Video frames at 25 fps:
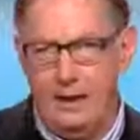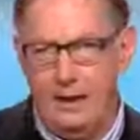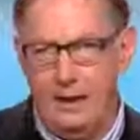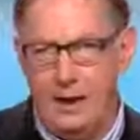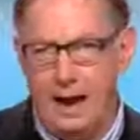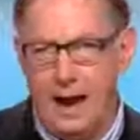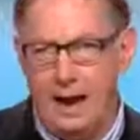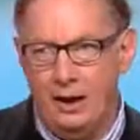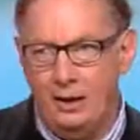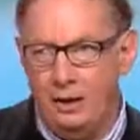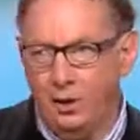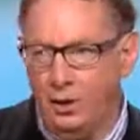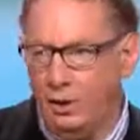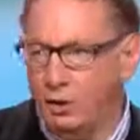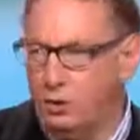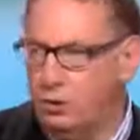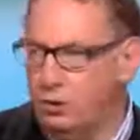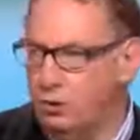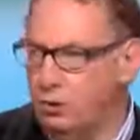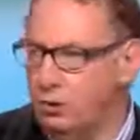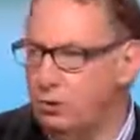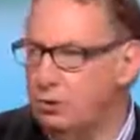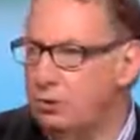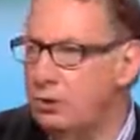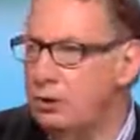euh, alors
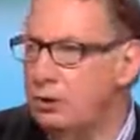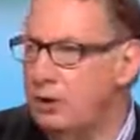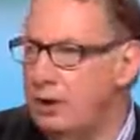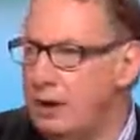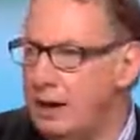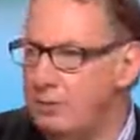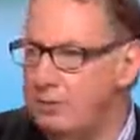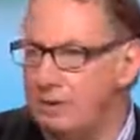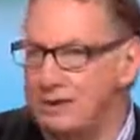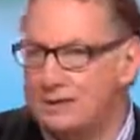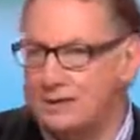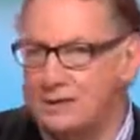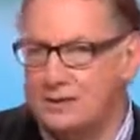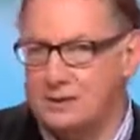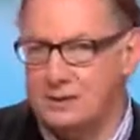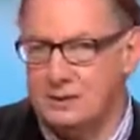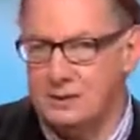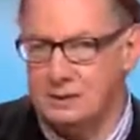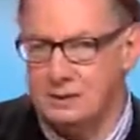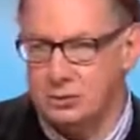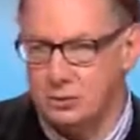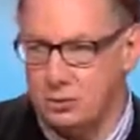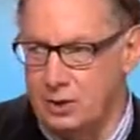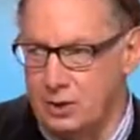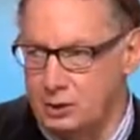que la
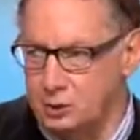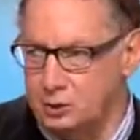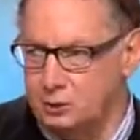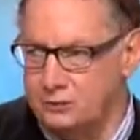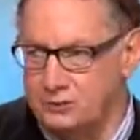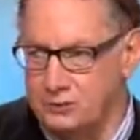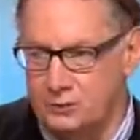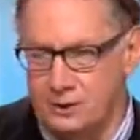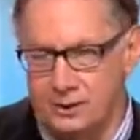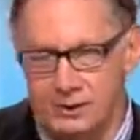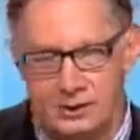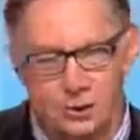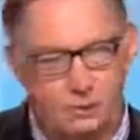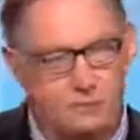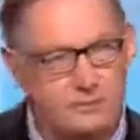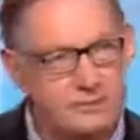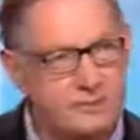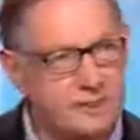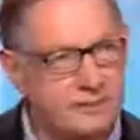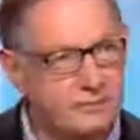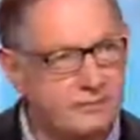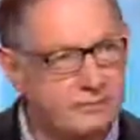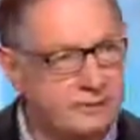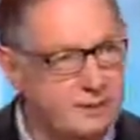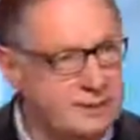persistance de l'adjuvant était
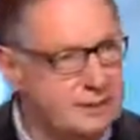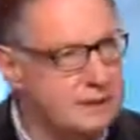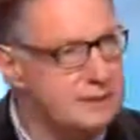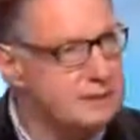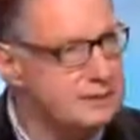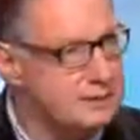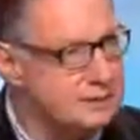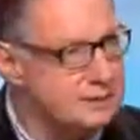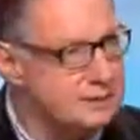observée